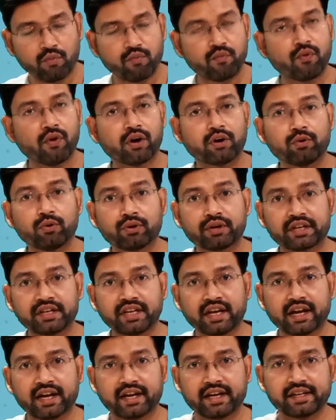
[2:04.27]
फॉलो
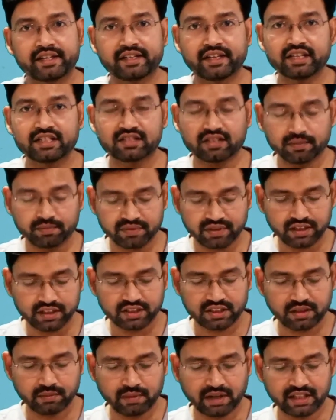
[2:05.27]
किया है ये सबसे
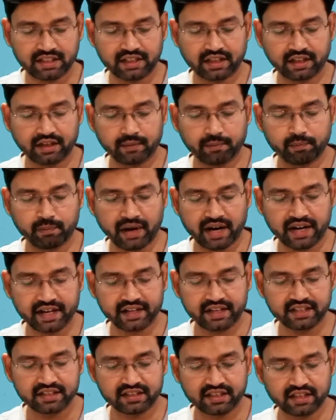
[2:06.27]
अच्छी बात है कि
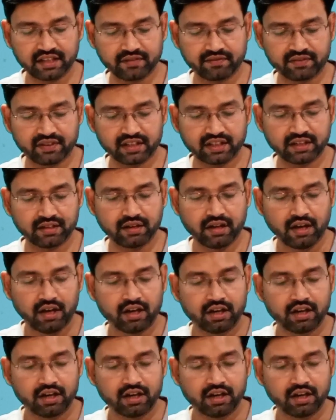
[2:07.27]
बाइनेंस एन ने